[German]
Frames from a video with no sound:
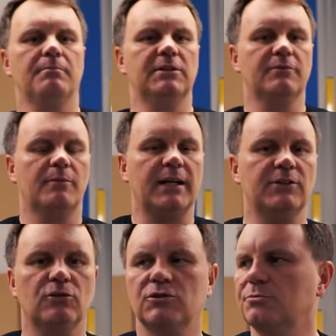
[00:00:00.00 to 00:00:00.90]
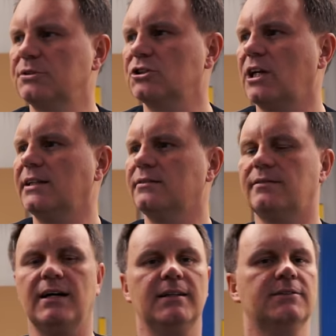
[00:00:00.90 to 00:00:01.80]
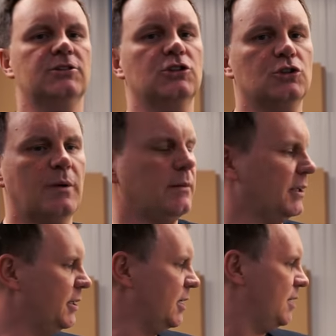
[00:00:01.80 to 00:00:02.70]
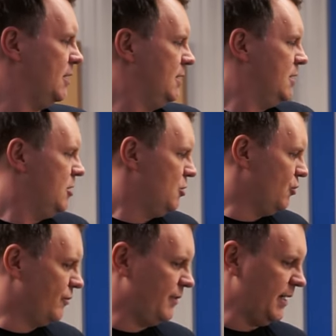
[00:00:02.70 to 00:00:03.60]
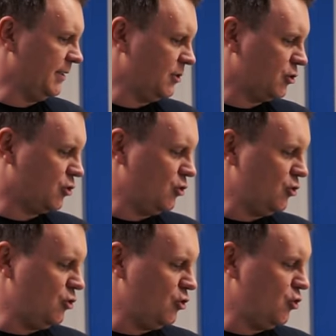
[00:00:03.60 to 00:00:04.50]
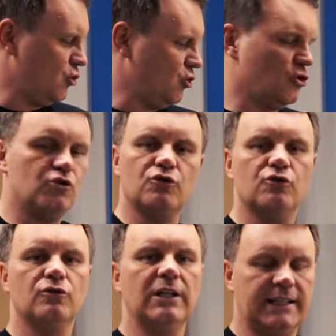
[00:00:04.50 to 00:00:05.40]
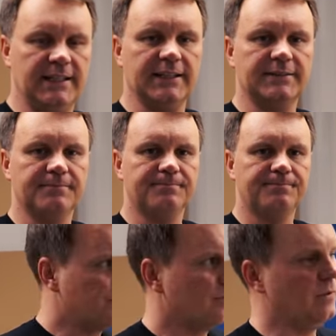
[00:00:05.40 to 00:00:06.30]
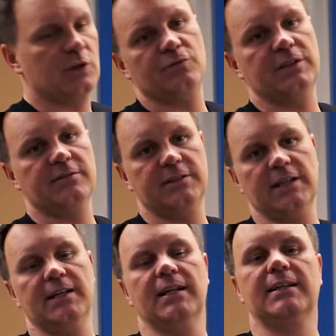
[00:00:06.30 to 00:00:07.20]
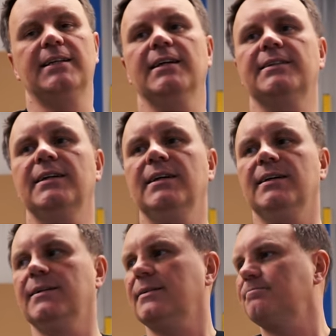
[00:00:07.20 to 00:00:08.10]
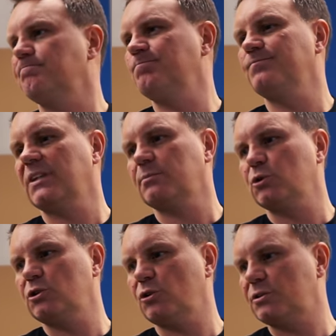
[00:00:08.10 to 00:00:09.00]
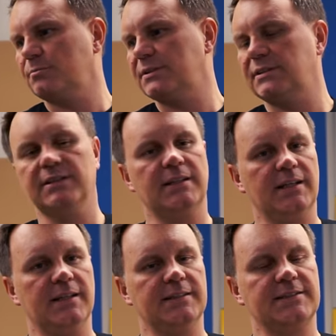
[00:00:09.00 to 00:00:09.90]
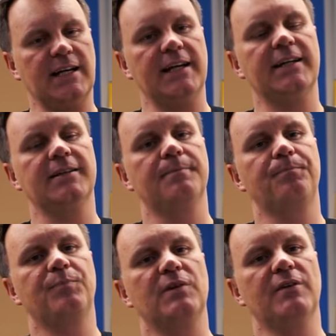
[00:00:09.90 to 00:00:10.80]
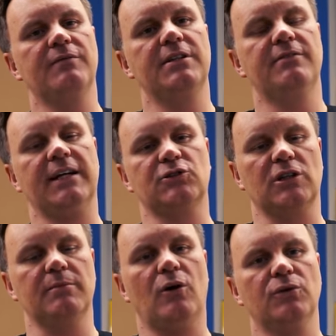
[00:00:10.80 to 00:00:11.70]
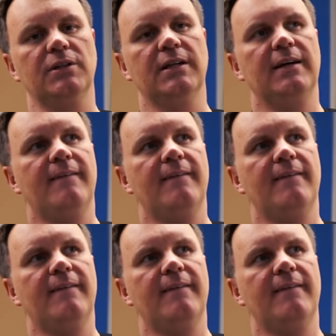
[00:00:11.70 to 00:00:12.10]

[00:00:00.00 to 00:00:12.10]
Mit der Verbreiterung ein bisschen schade, weil die sind schon beim Lackierer und werden schon lackiert. Warum werden die Teile lackiert? Hm, das muss ich euch ein bisschen äh, zeigen, wenn wir die Werkzeuge bauen.